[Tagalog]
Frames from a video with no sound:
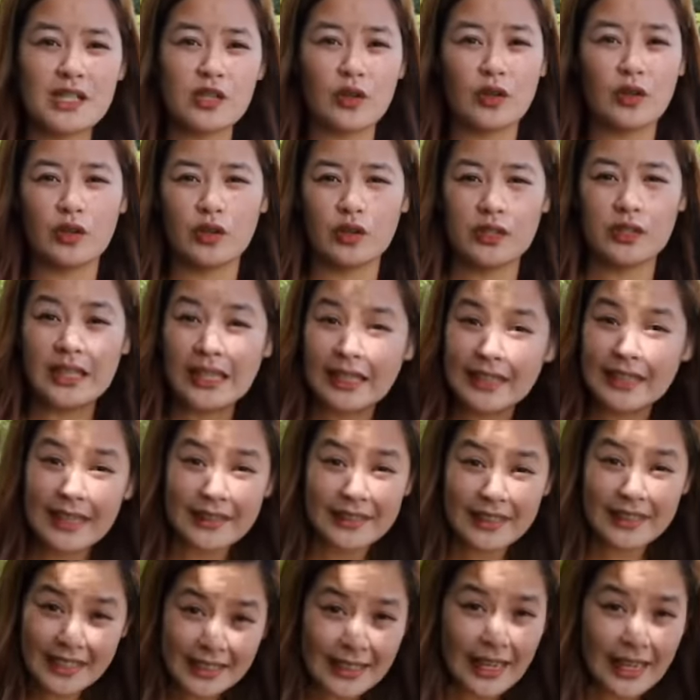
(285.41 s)
So,
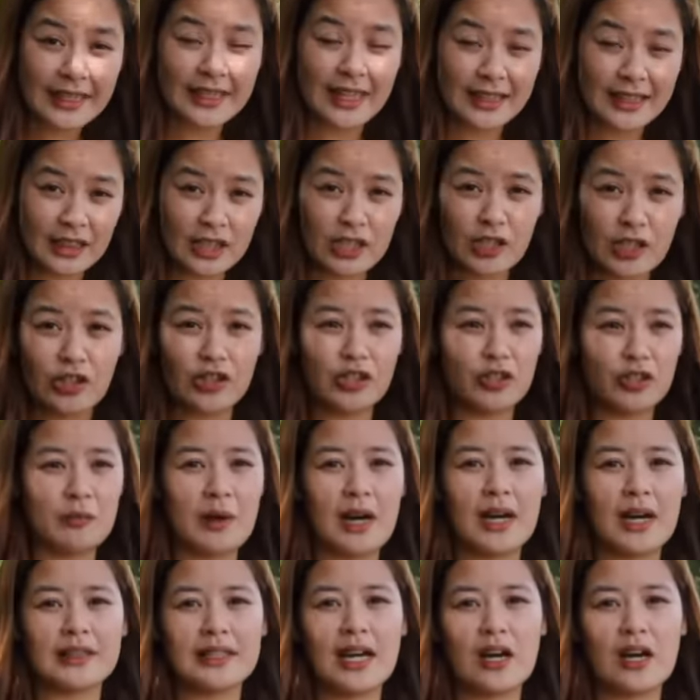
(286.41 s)
ninenet yon ng
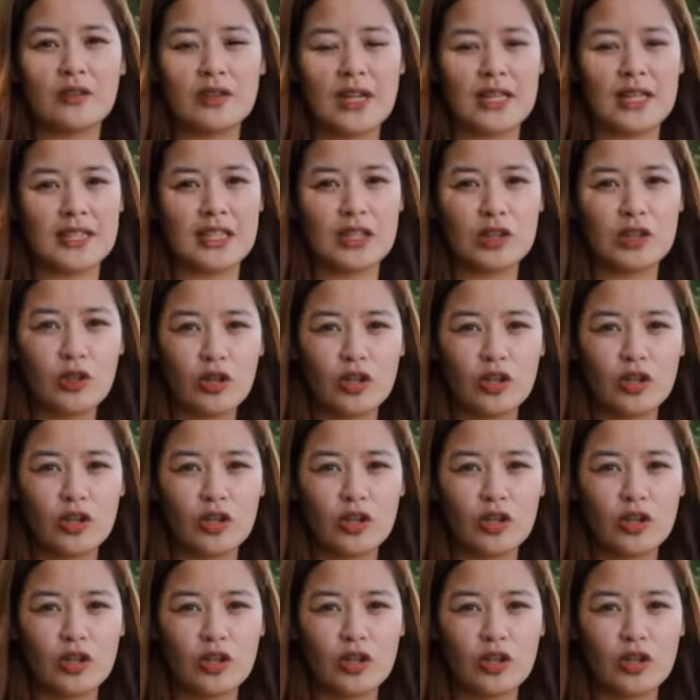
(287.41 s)
mga tao natin